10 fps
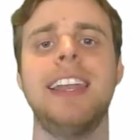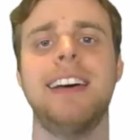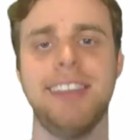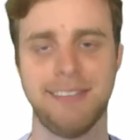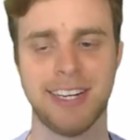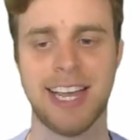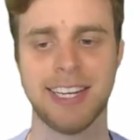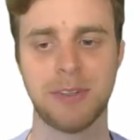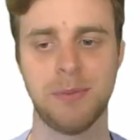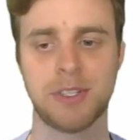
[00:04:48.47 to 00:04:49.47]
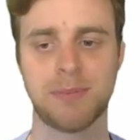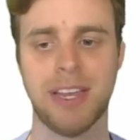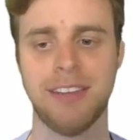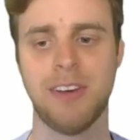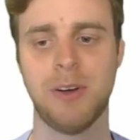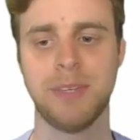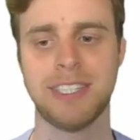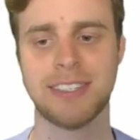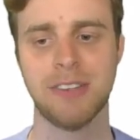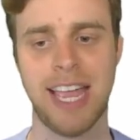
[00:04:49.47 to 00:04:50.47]
Da werden wir gleich drüber sprechen, warum ich
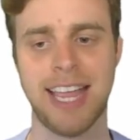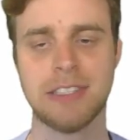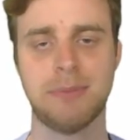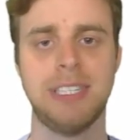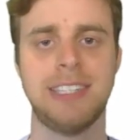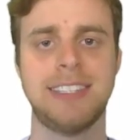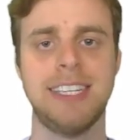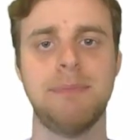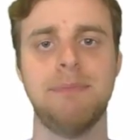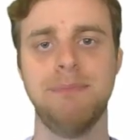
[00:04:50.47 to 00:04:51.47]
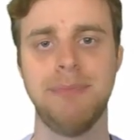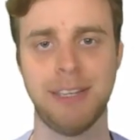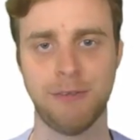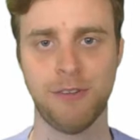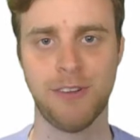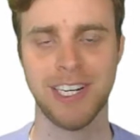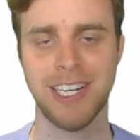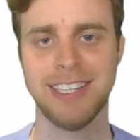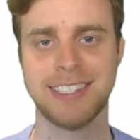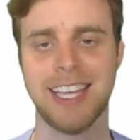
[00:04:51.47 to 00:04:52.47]
das so explizit mit
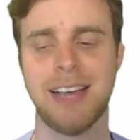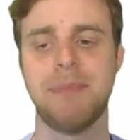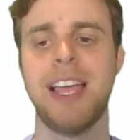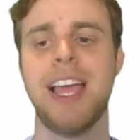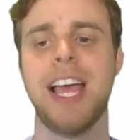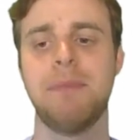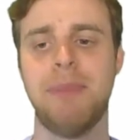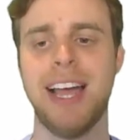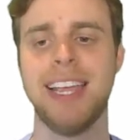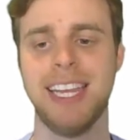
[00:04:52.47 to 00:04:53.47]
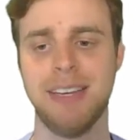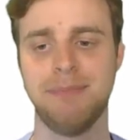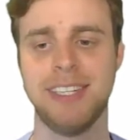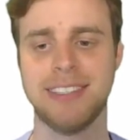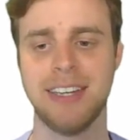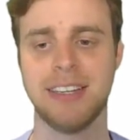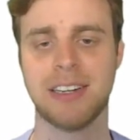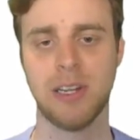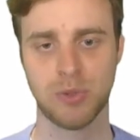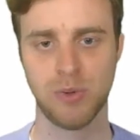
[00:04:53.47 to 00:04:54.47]
vorgelesen habe bei eben dieser
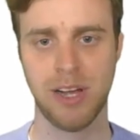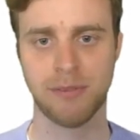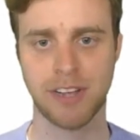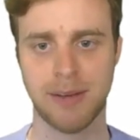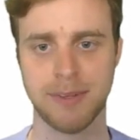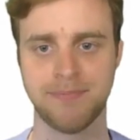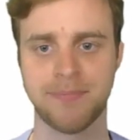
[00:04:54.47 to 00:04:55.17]
Klausuraufgabe.